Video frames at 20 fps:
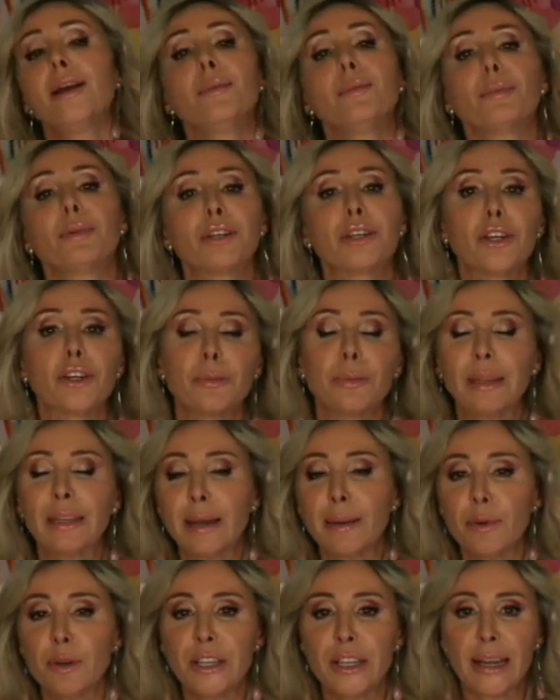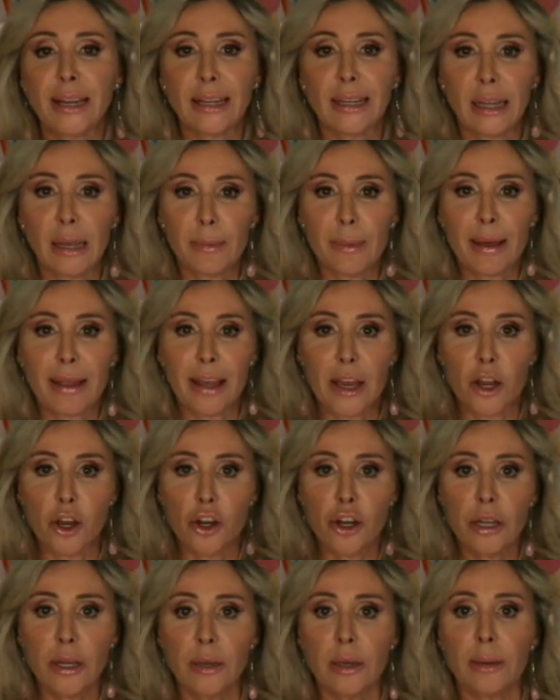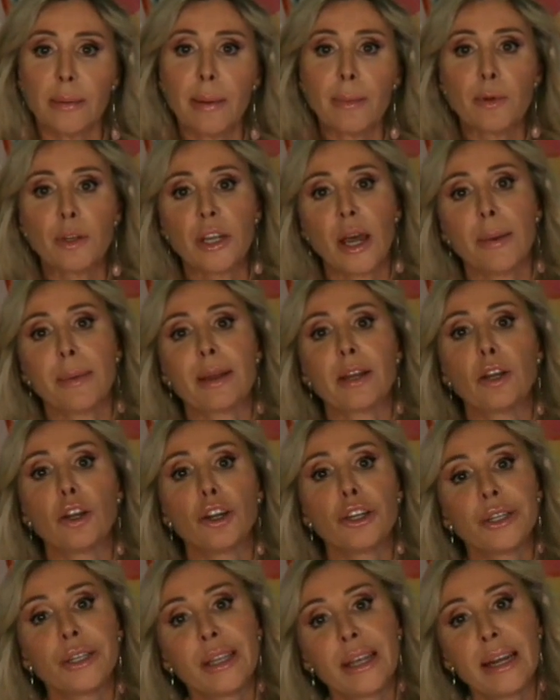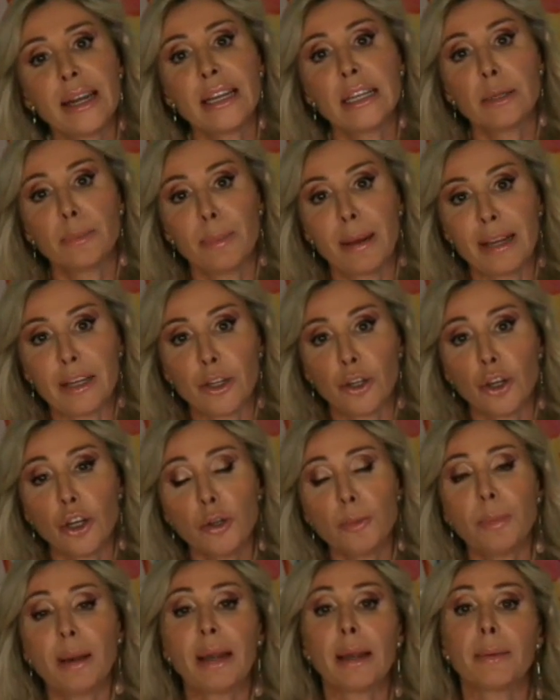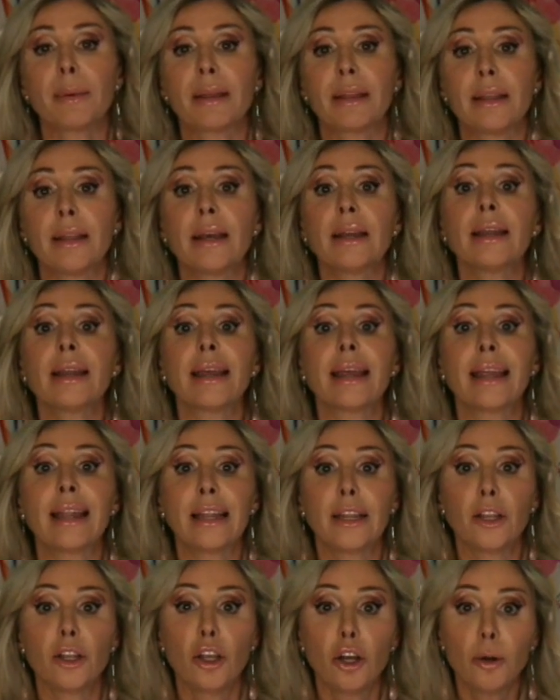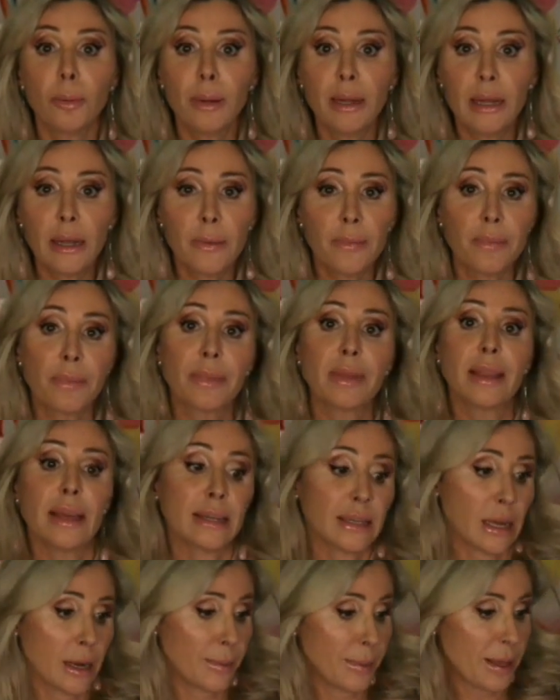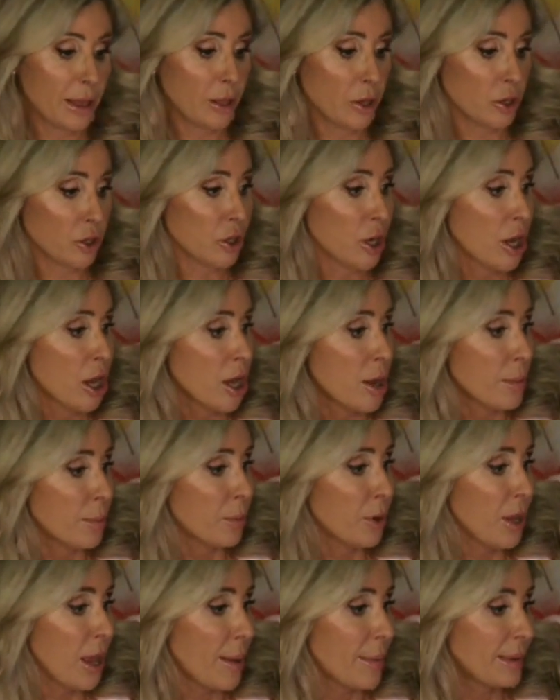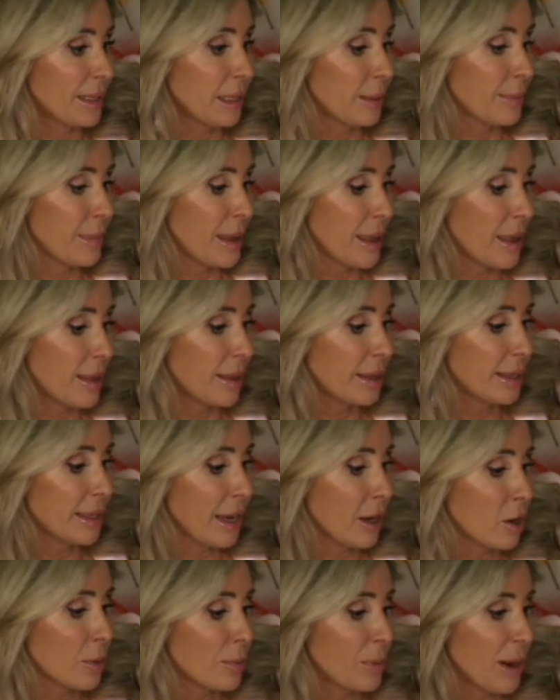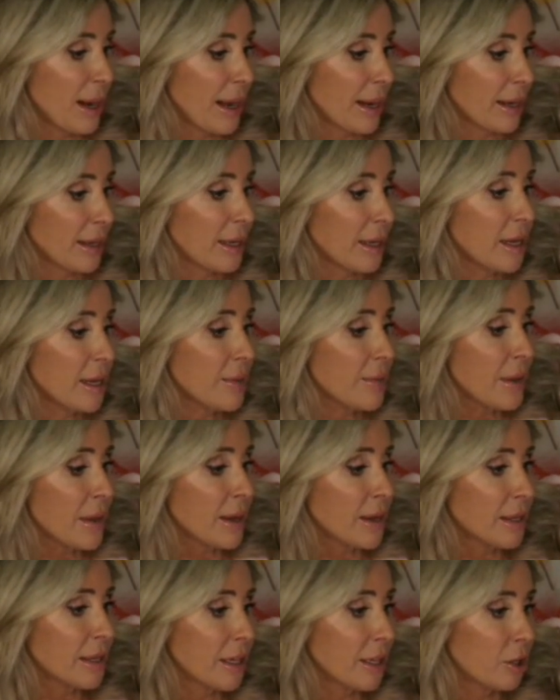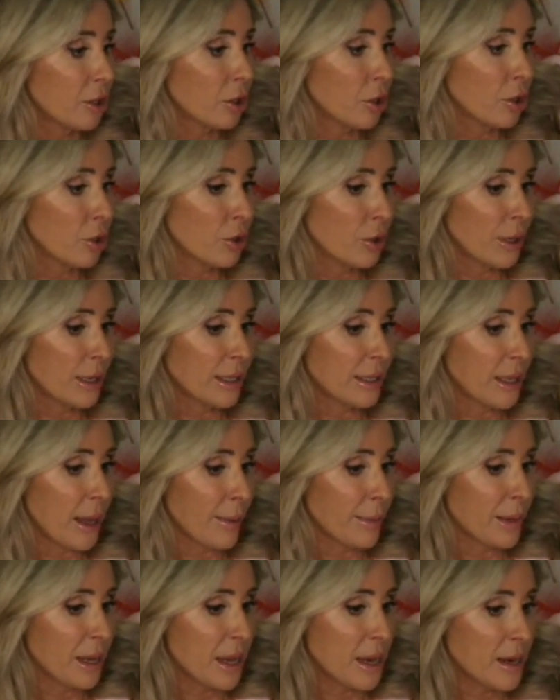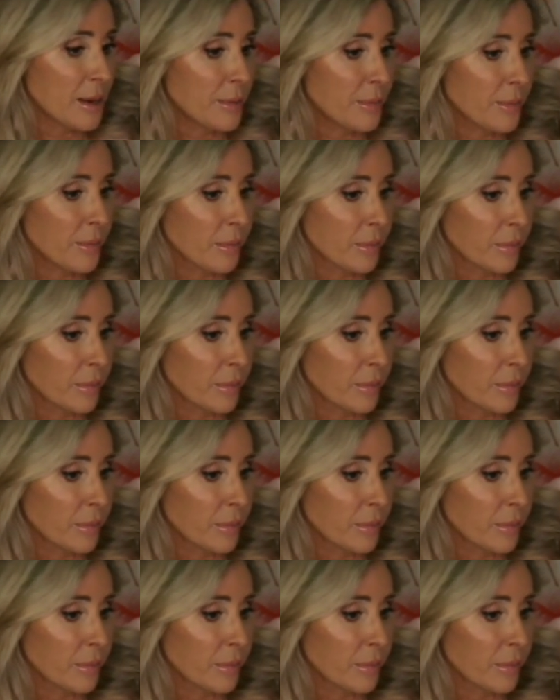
pues nos metemos ya en el tema de hoy y vamos a ver los tres pasos para vender el doble de servicios. Voy a ver si me decís algo por aquí, si todo está bien,